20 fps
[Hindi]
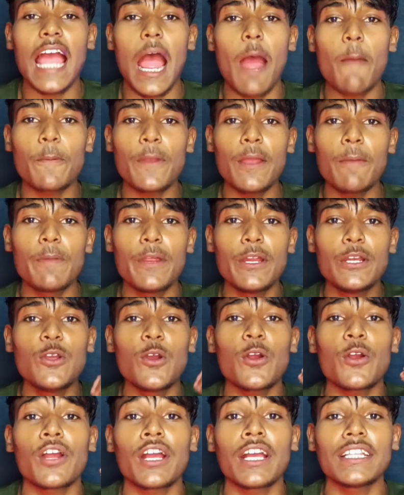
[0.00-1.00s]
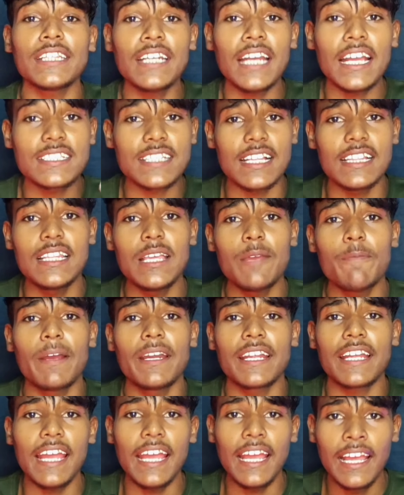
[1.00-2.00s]
आपकी वीडियो कितना जल्दी
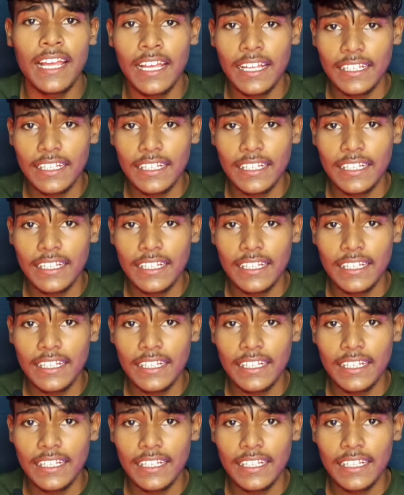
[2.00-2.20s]
बन के